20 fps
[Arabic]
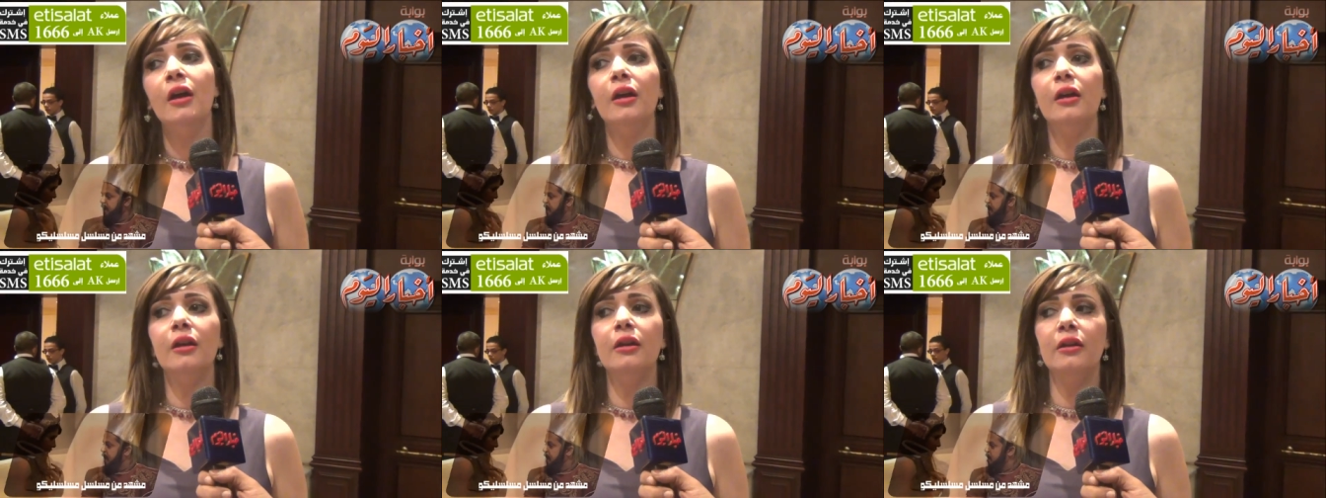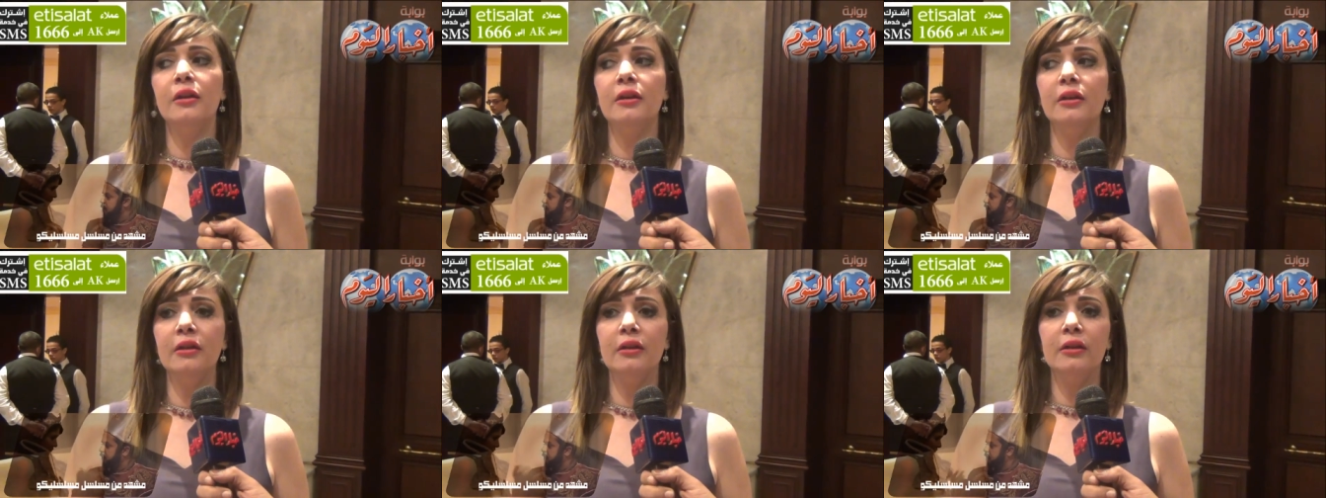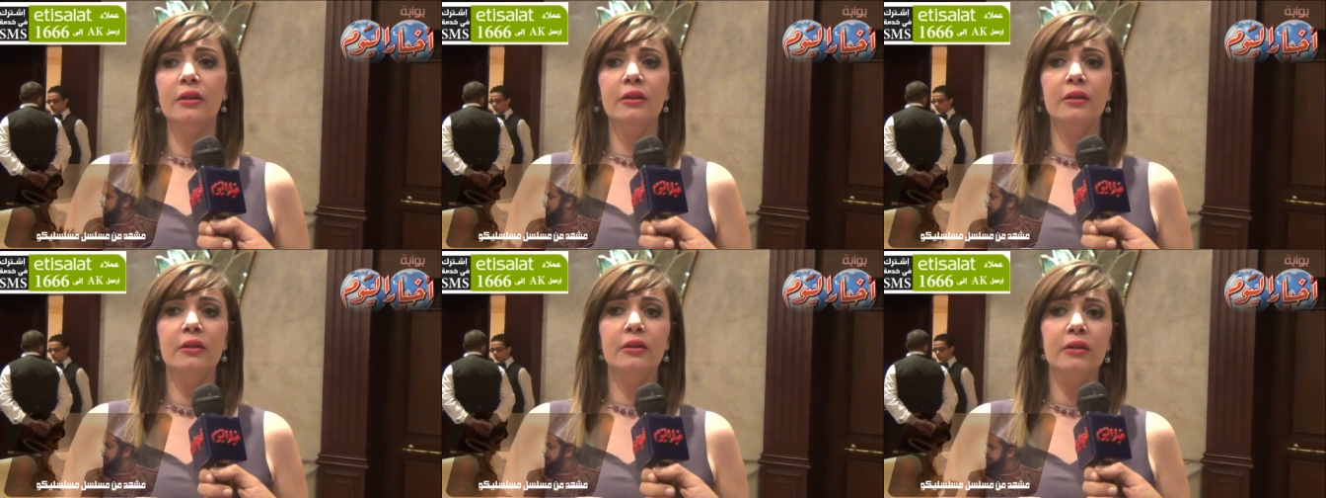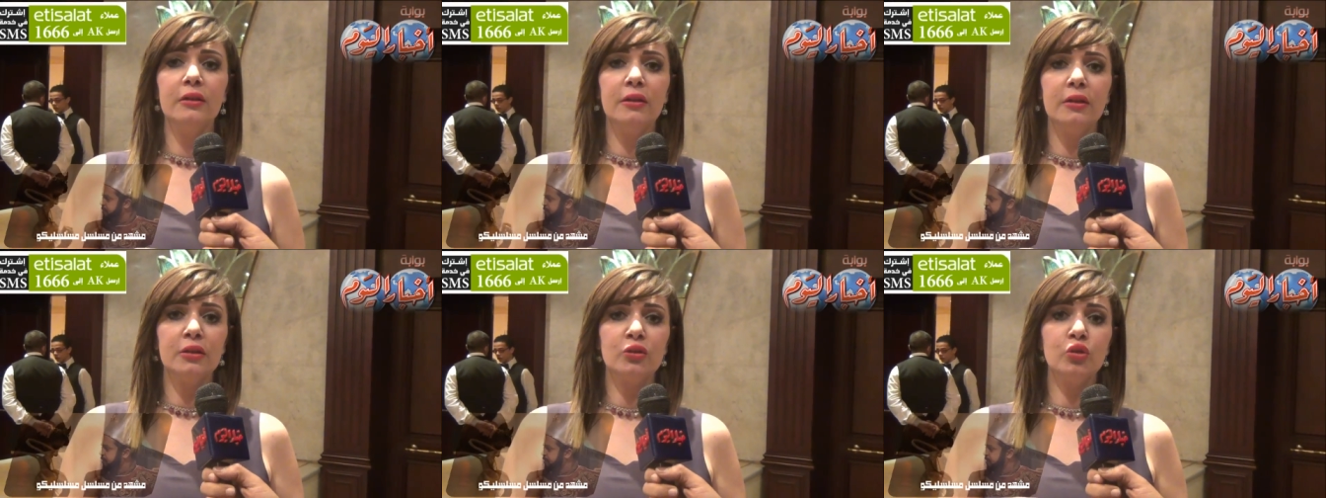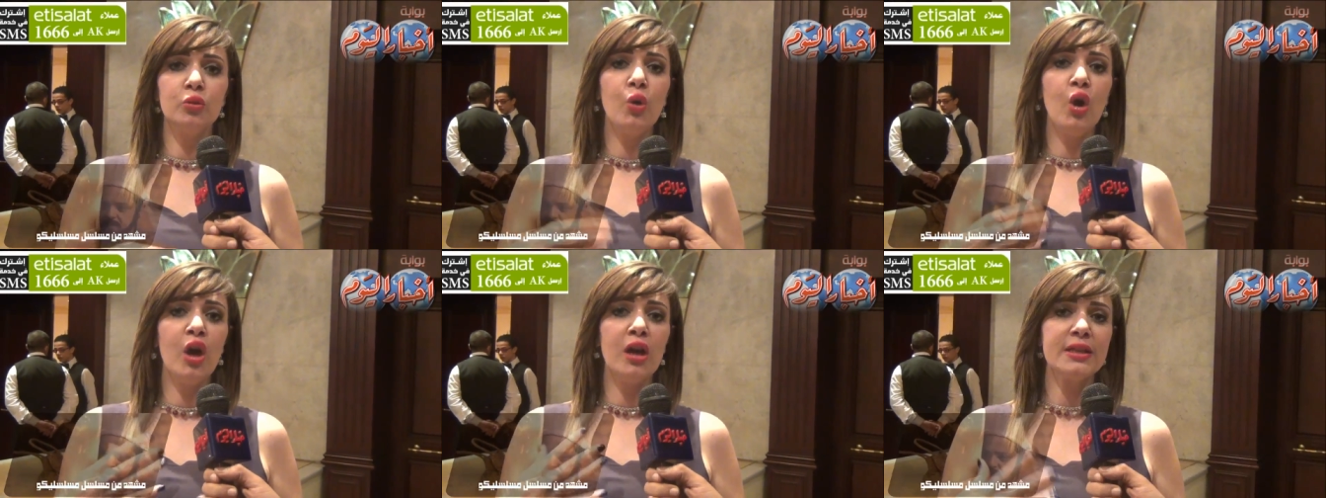آه،
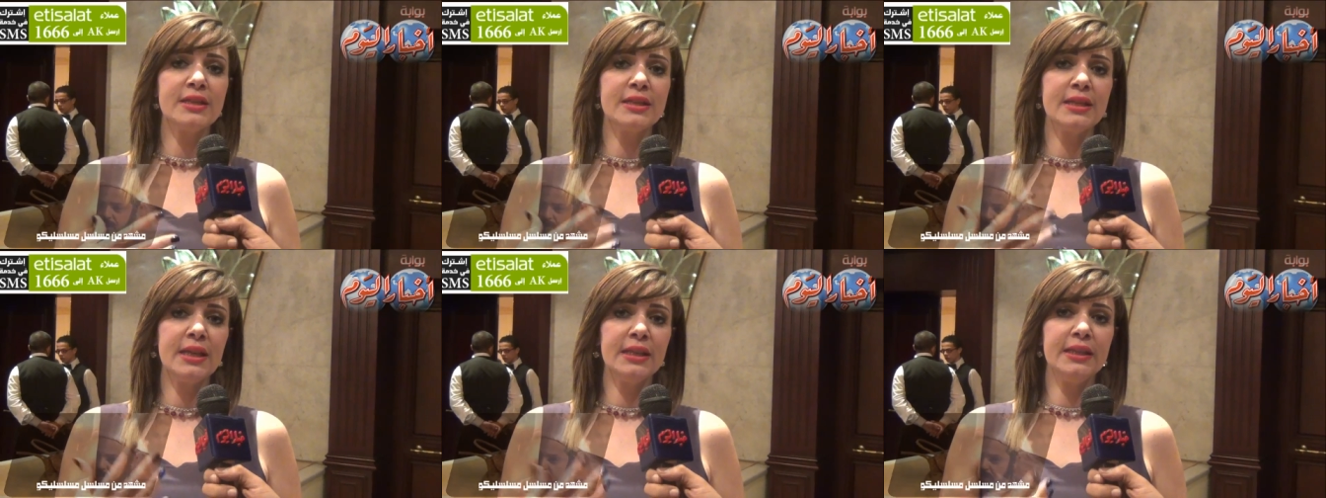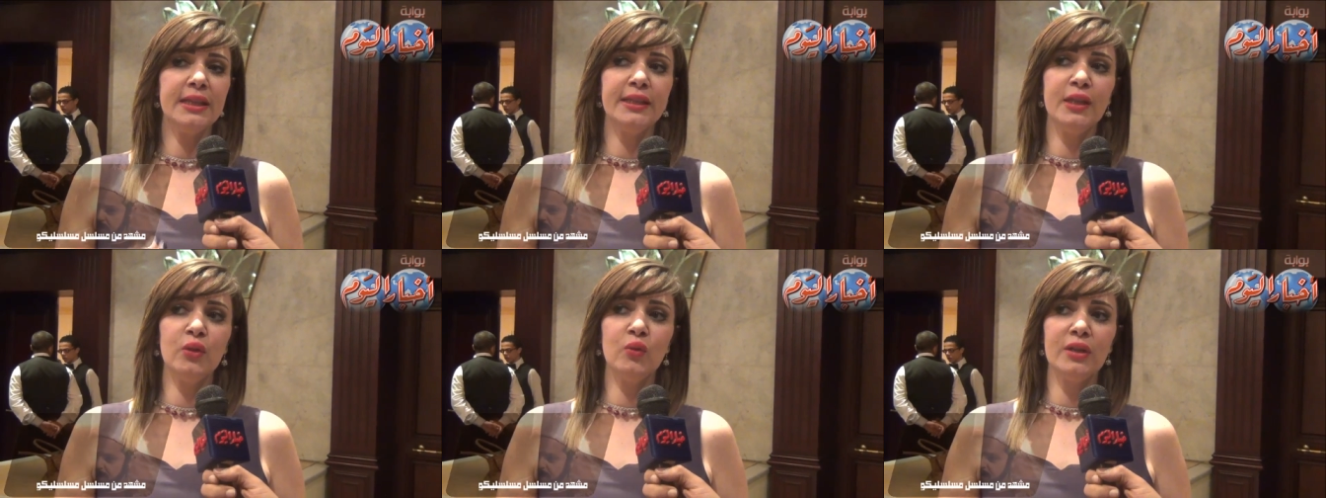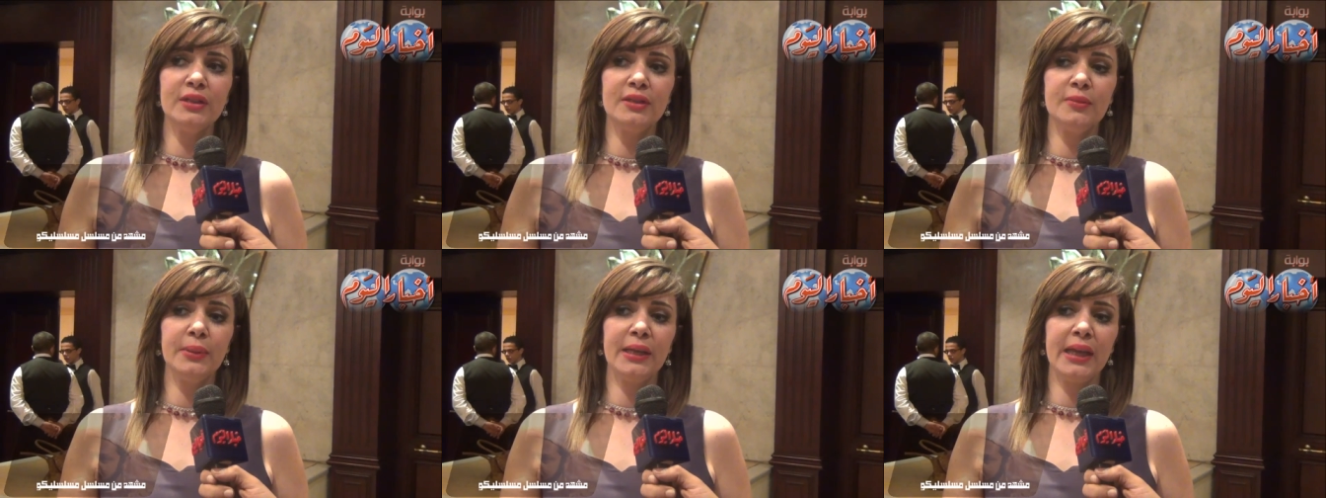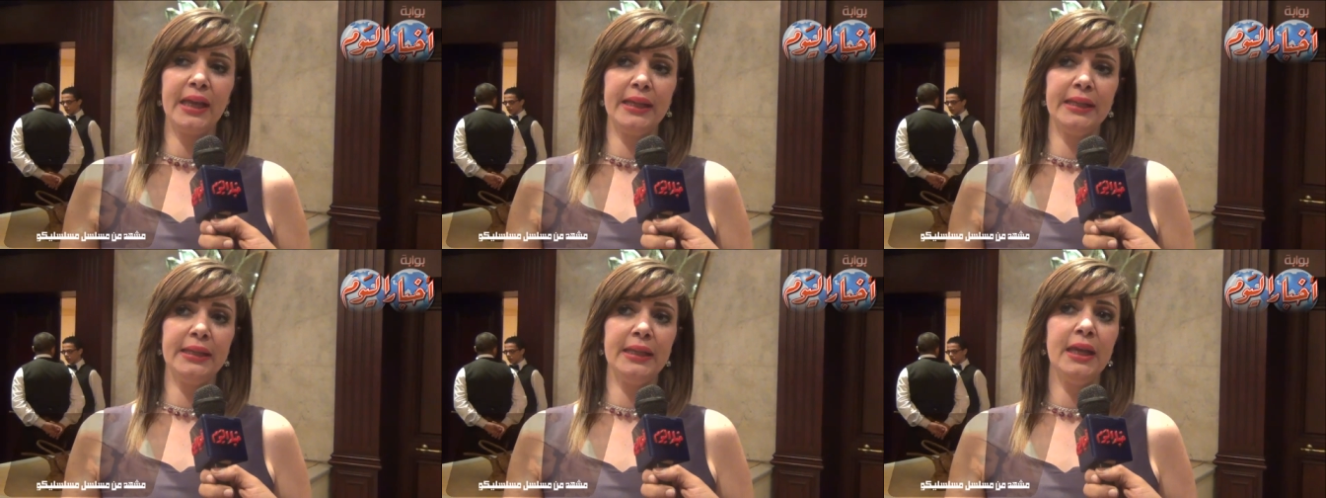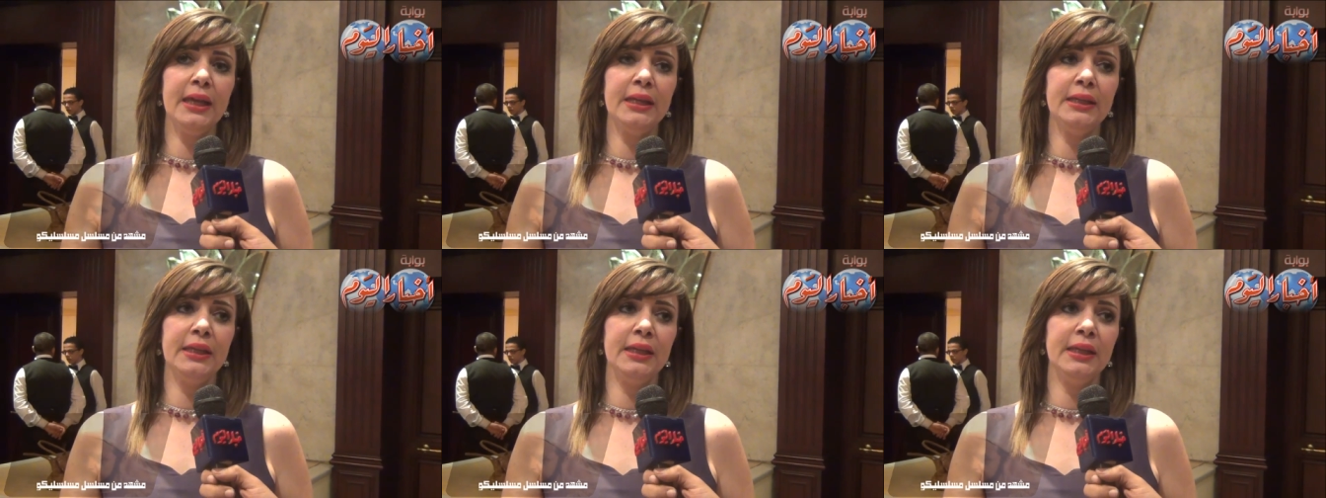طموحها الزياده دوت
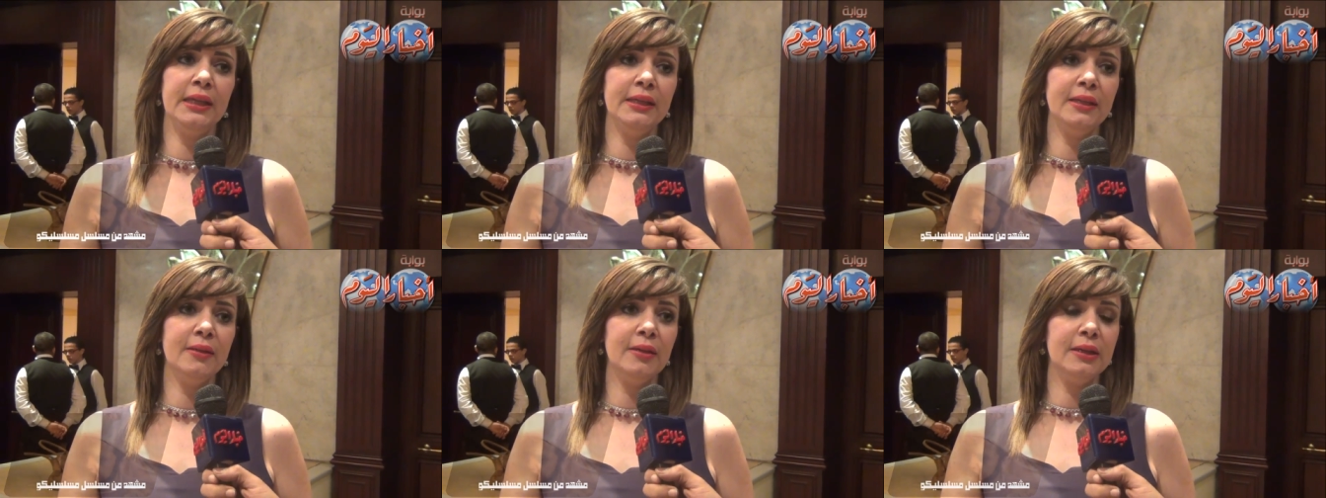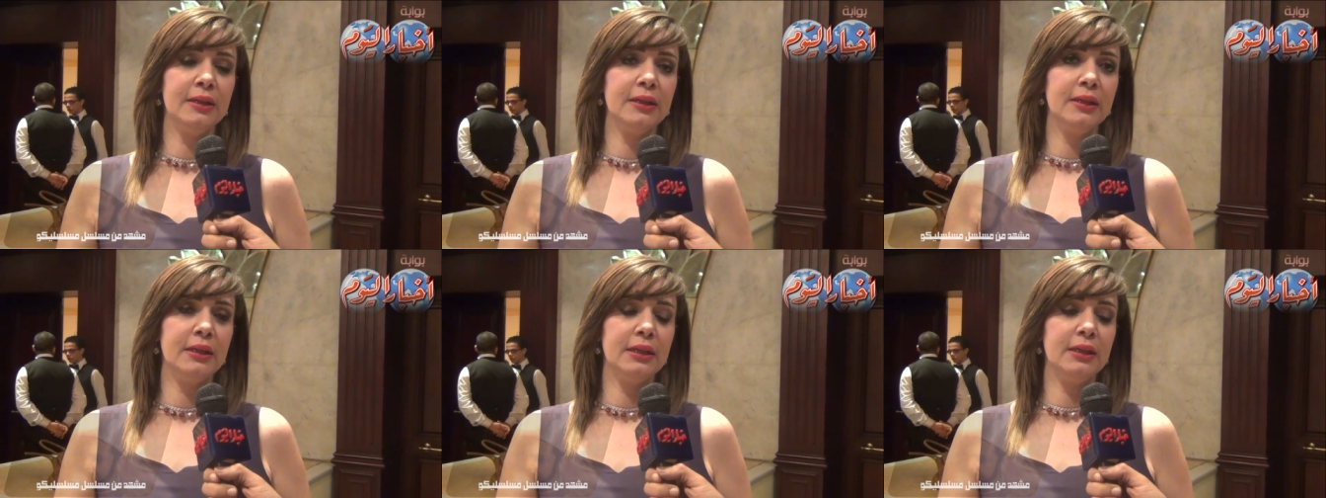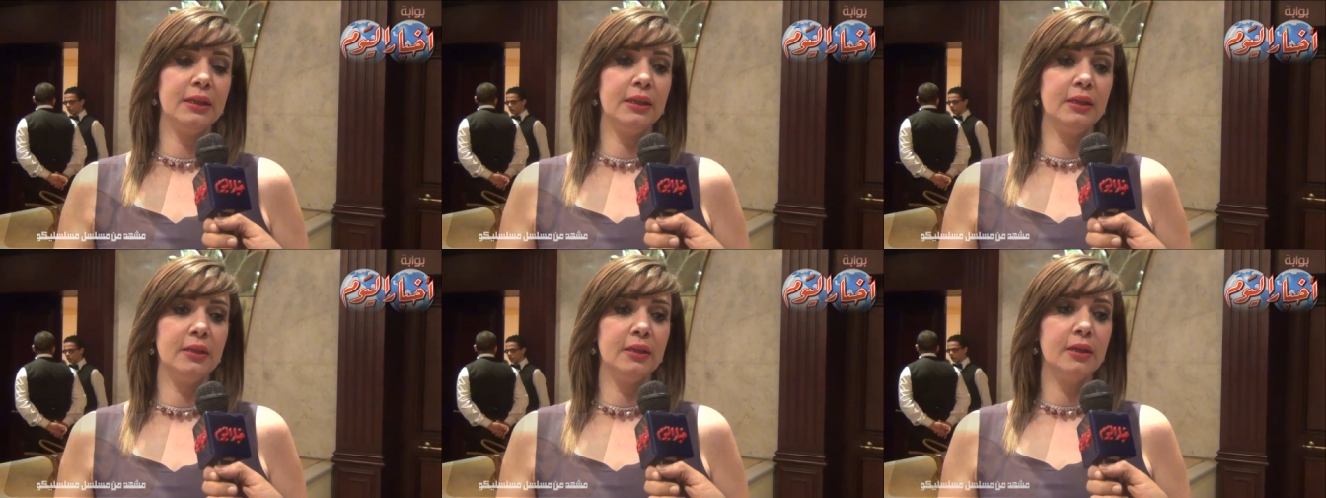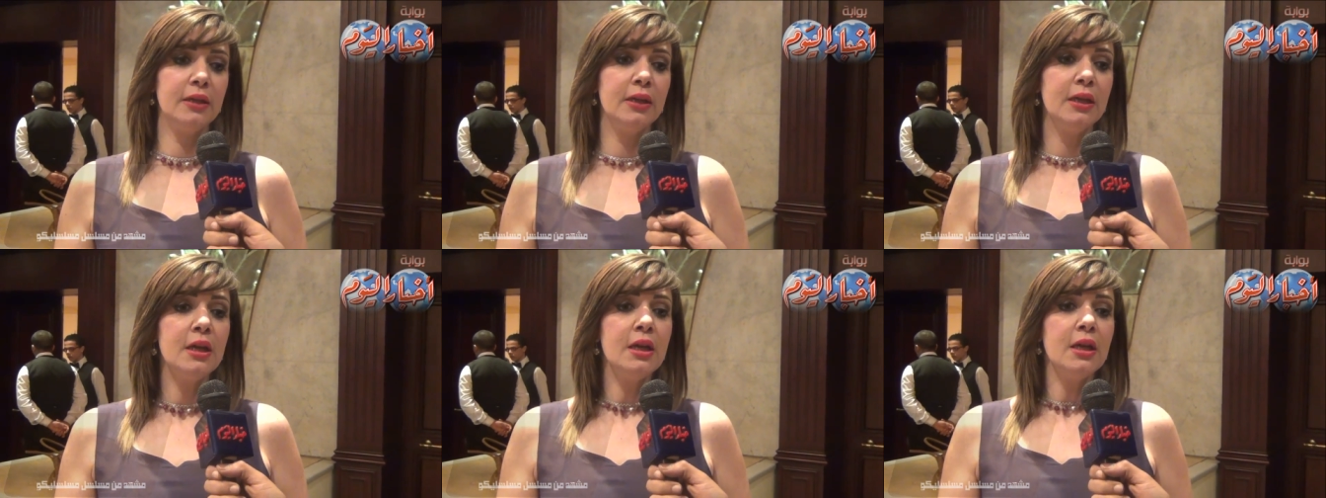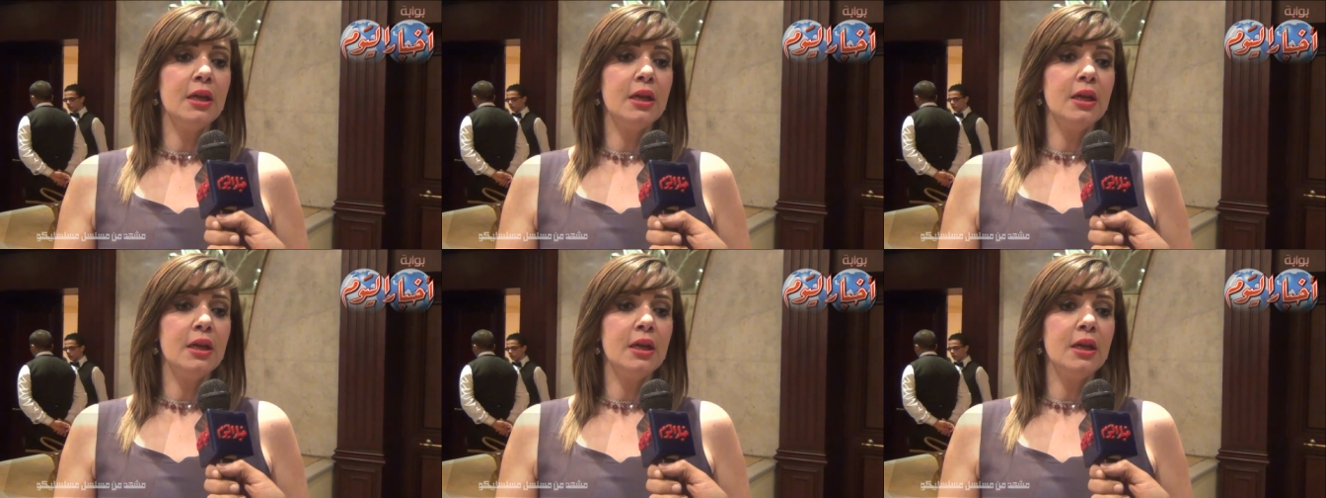بيخليها ان هي